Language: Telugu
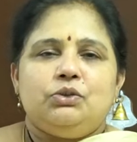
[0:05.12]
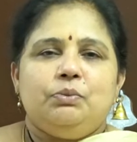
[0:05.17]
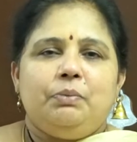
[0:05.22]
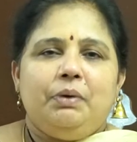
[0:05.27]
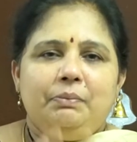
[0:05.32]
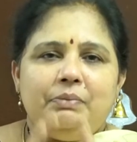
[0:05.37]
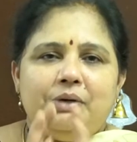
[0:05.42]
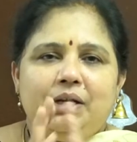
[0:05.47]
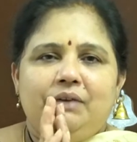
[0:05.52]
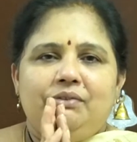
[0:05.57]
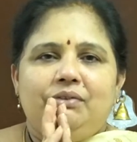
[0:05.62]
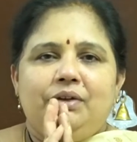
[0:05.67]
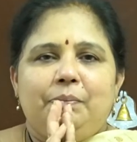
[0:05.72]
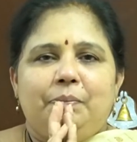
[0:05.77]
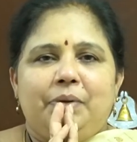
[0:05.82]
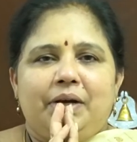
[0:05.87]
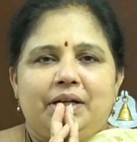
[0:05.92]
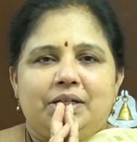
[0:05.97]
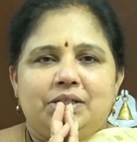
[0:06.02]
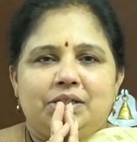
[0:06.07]
శుభం టీవీ
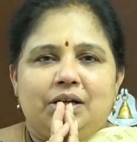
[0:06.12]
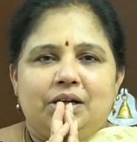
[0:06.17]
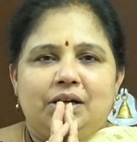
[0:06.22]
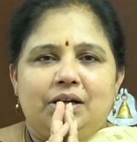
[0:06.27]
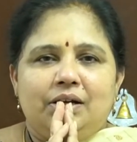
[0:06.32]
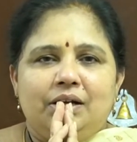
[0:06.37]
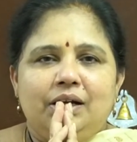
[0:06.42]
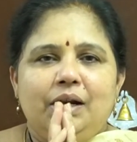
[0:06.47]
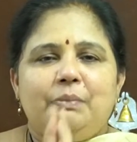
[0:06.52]
ప్రేక్షకులకు